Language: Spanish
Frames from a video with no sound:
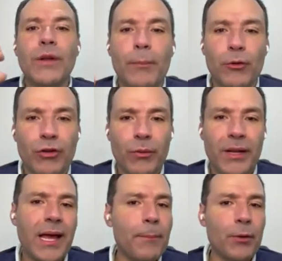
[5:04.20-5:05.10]
una
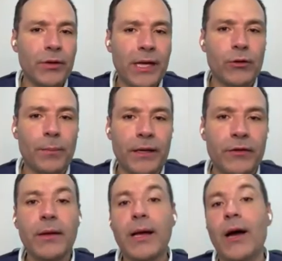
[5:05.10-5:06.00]
posibilidad de proyecto
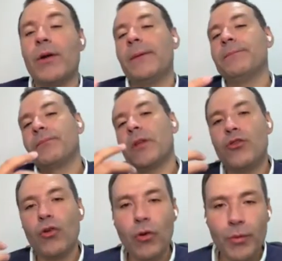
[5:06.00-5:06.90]
país. Ahora,
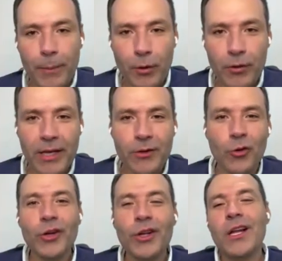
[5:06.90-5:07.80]
yo lo vi al
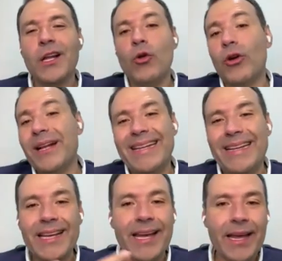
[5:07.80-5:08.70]
proyecto, lo
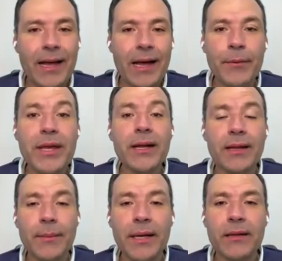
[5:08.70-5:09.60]
critiqué
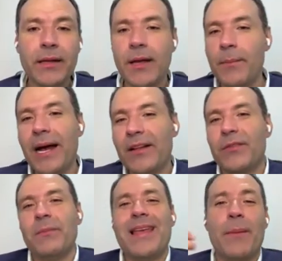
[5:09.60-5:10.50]
abiertamente, es
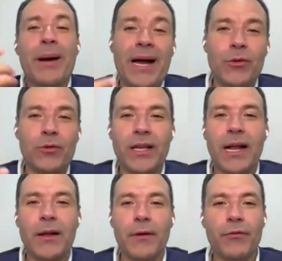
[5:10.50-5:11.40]
más, me llamaron de
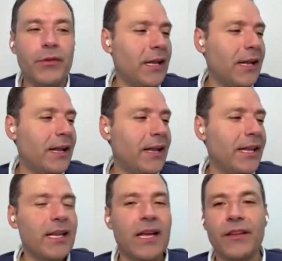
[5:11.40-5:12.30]
las, de las
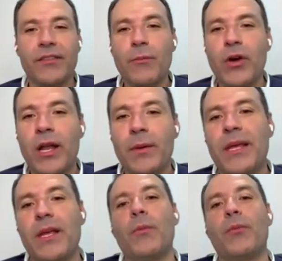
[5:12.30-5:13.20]
líneas de Samuel y
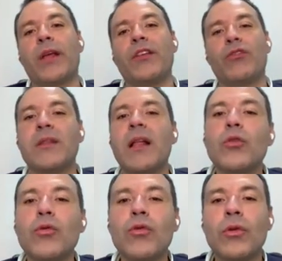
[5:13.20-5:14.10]
me dijeron, ¿por qué es tan
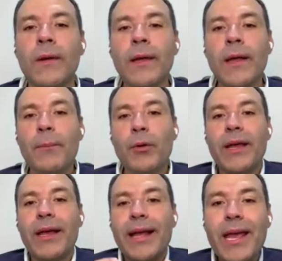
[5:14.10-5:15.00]
duro?
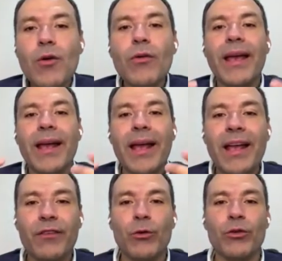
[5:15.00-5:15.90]
Porque creo que
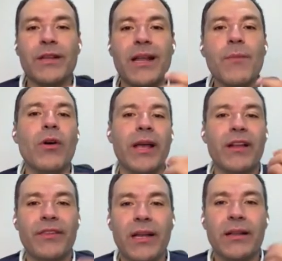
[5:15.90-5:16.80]
eso tenemos que
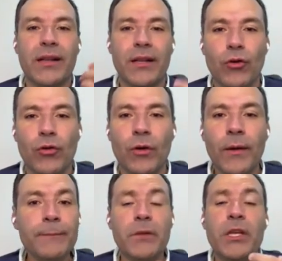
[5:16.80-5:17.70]
hacer entre todos.
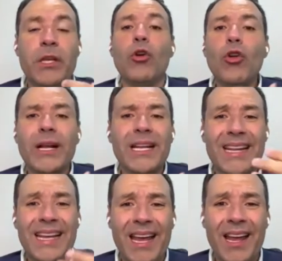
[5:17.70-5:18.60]
Y no lo
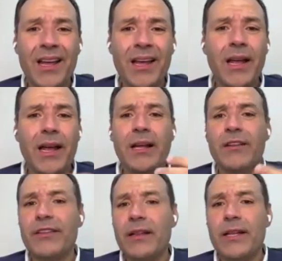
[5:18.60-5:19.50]
critiqué en
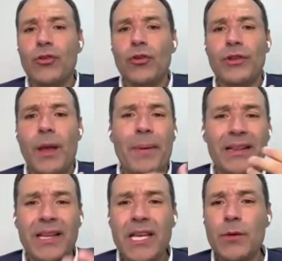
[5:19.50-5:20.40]
el sentido
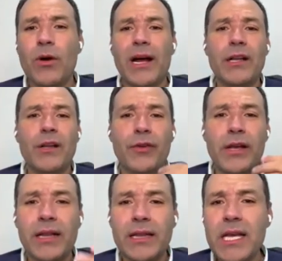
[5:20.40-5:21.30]
despectivo,
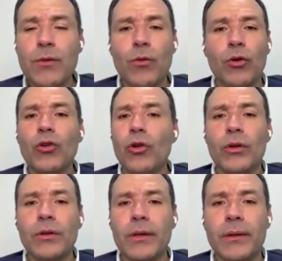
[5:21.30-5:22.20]
calificativo, no
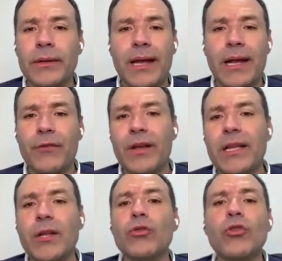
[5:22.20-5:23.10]
eh,
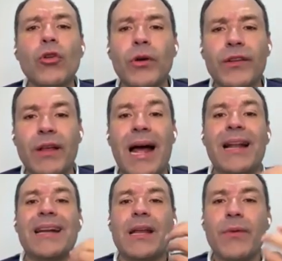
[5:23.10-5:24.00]
descalificativo, no lo hice,
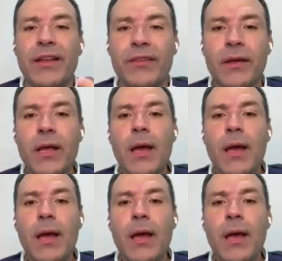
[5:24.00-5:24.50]
al revés